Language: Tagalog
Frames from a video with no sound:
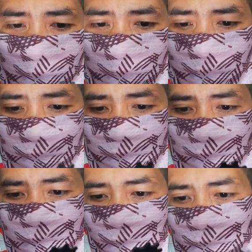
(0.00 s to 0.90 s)
uh, ah, RD
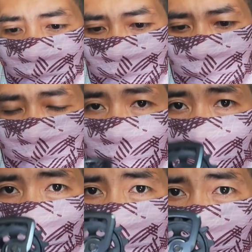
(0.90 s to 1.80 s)
na to.
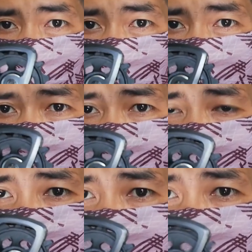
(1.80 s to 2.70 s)
Tapos yung pulley niya
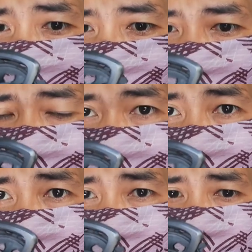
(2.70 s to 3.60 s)
guys, uh, ah,
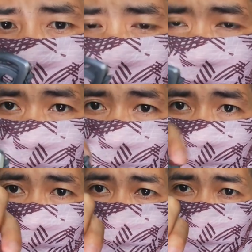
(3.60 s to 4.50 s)
oversized.
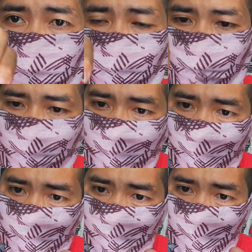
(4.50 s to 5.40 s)

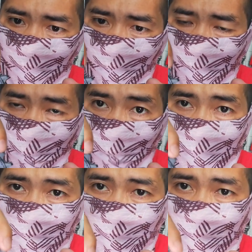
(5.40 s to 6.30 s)
Oversize na
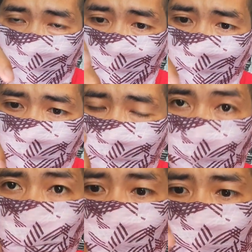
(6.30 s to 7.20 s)
plastic.
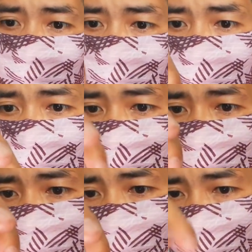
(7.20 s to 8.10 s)
Silver ring.
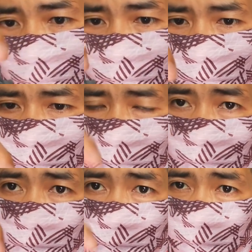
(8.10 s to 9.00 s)
You know?
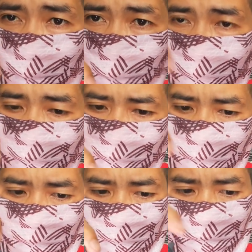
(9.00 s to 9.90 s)
Silver ring.
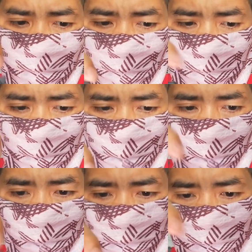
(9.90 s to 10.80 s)
Ang ganda nito guys.
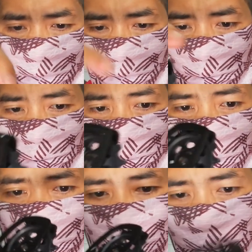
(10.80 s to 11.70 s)
Promise.
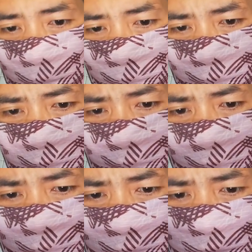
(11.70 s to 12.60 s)
Tapos yung isa
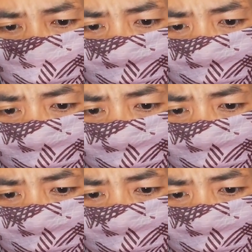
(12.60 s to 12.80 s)
niya,